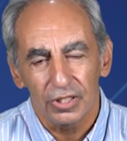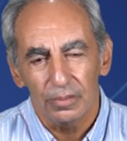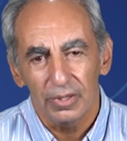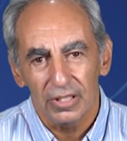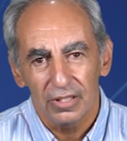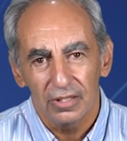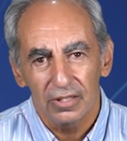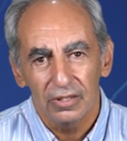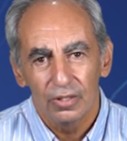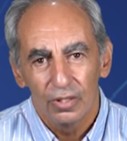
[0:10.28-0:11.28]
كبير
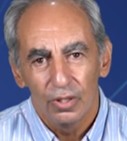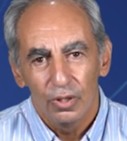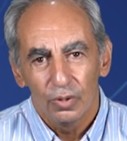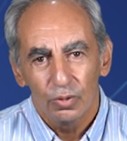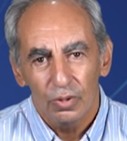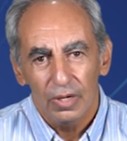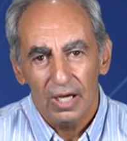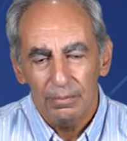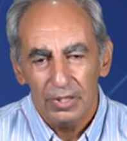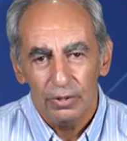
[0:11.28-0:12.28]
جدا كل
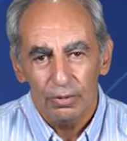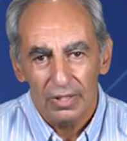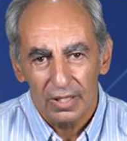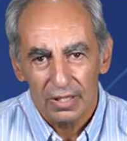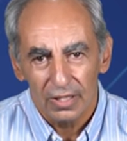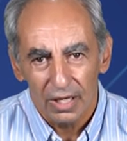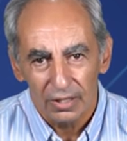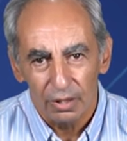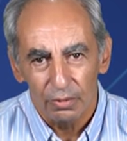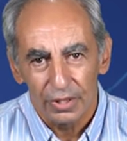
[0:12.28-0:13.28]
واحد بيجي يقول لك انا
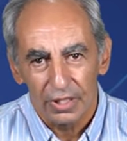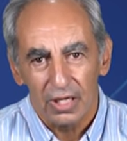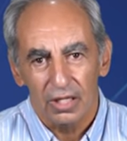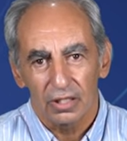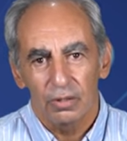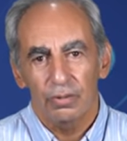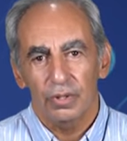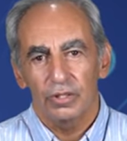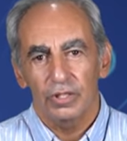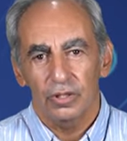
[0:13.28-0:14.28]
هطور انا
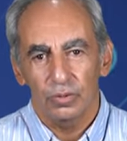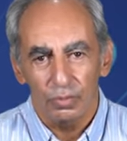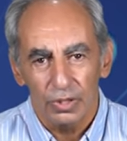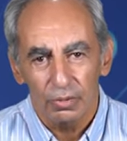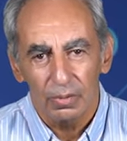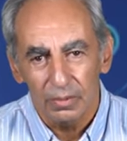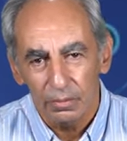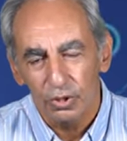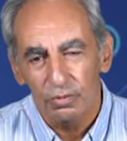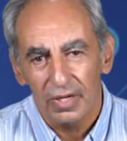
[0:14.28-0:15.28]
هطور وادي التطوير وبعدين
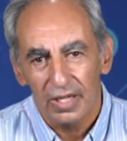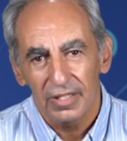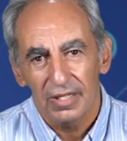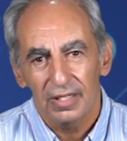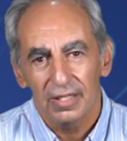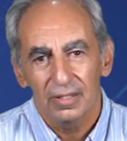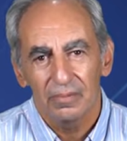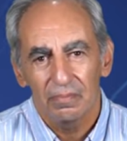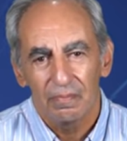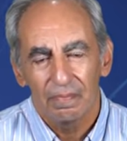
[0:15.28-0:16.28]
بتشوف الحقيقه
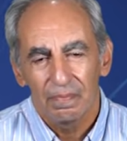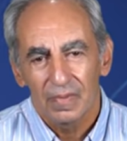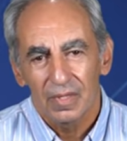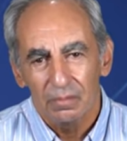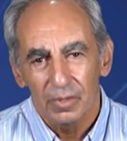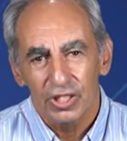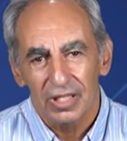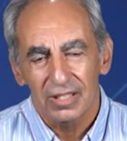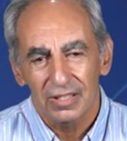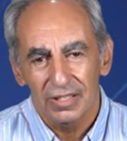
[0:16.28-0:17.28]

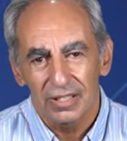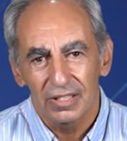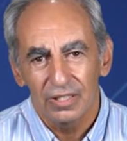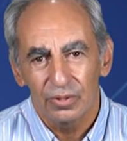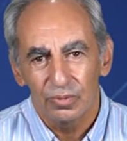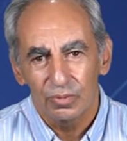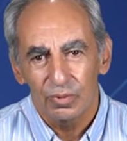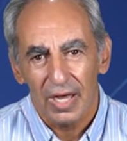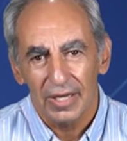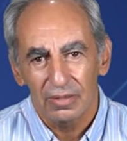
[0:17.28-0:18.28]
مشاكل كتير جدا
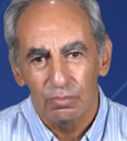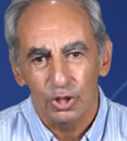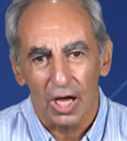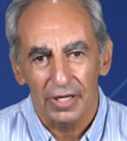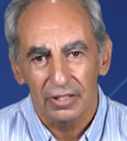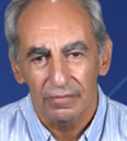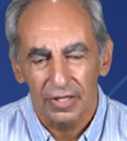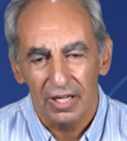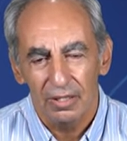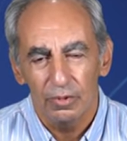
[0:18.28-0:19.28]
وحاجات متعارضه في
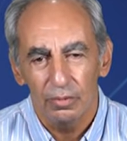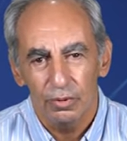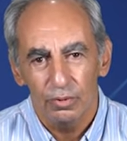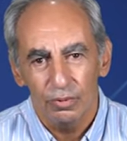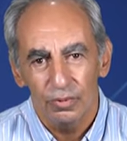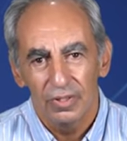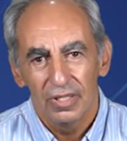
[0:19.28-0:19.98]
الكلام اللي بيقولوه